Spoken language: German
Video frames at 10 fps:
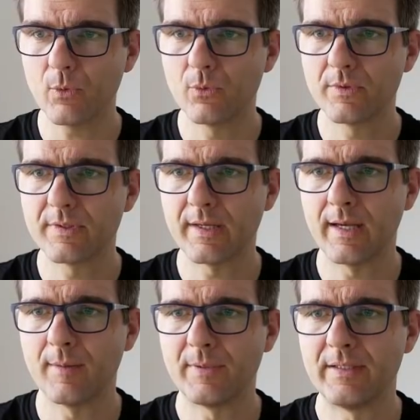und
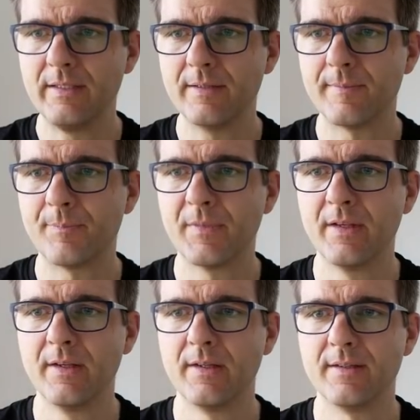habe hier
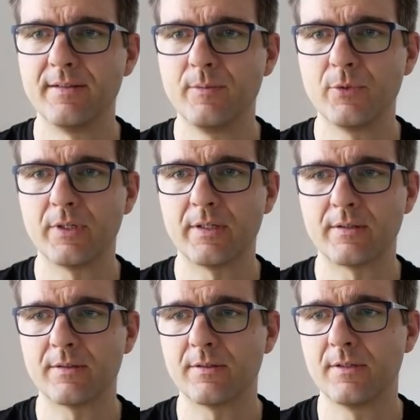
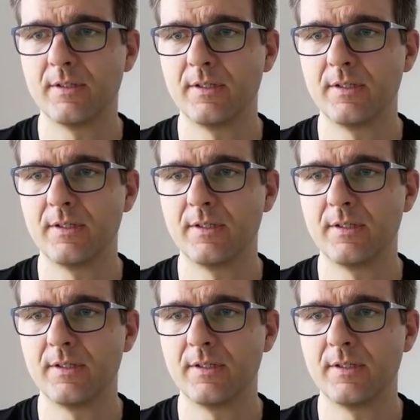700